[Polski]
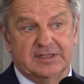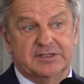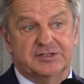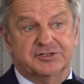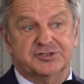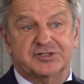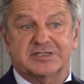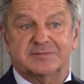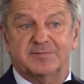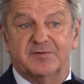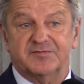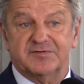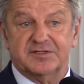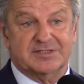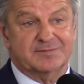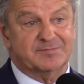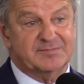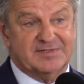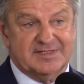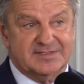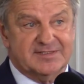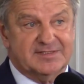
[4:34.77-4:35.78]
Jeszcze raz
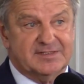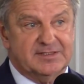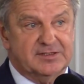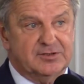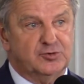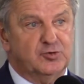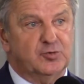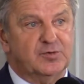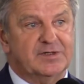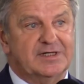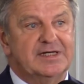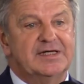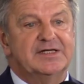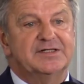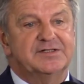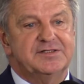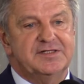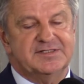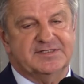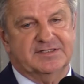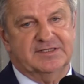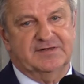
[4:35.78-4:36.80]
powtarzam, testy, które
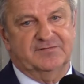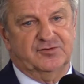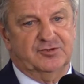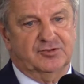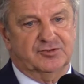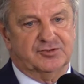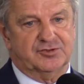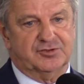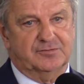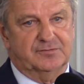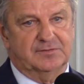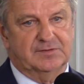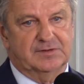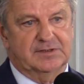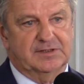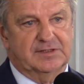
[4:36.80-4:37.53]
nic nie wnoszą.